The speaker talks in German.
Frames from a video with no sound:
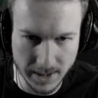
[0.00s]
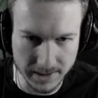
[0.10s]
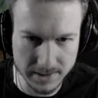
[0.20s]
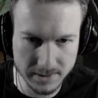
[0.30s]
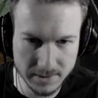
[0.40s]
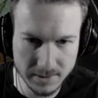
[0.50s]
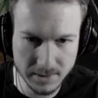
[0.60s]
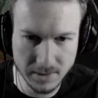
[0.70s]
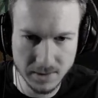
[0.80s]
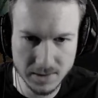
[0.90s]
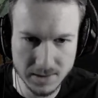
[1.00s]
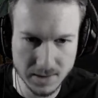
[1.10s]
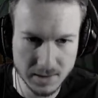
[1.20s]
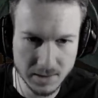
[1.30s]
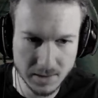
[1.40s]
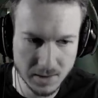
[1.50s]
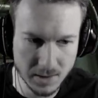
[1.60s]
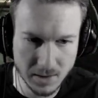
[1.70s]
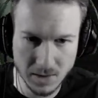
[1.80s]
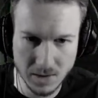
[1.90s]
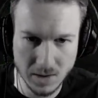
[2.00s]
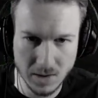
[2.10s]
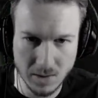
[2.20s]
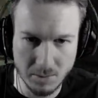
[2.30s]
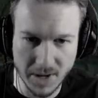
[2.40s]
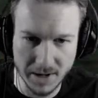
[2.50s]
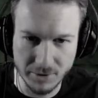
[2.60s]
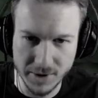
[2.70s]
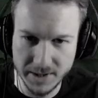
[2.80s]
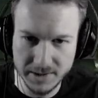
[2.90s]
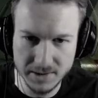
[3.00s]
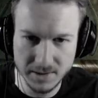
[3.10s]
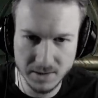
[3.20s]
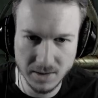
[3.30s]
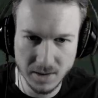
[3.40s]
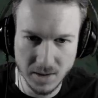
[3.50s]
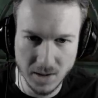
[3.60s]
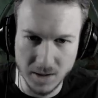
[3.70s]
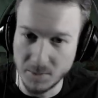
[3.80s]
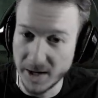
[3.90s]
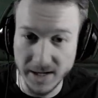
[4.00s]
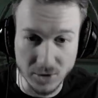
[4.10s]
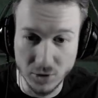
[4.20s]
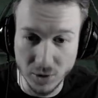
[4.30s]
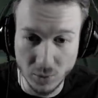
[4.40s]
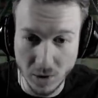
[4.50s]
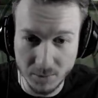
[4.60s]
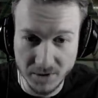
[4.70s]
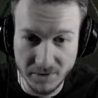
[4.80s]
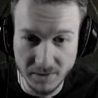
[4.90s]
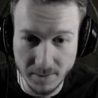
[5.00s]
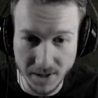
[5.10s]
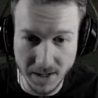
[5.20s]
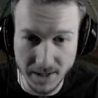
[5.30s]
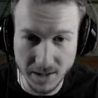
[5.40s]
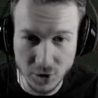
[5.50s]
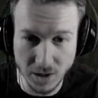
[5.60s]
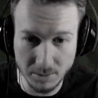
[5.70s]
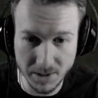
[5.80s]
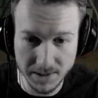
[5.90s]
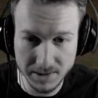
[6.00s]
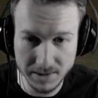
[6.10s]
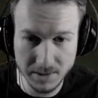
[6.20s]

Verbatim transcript: Jetzt. So. Batteries. Die bringen natürlich unglaublich viel, wenn man keine Taschenlampe hat.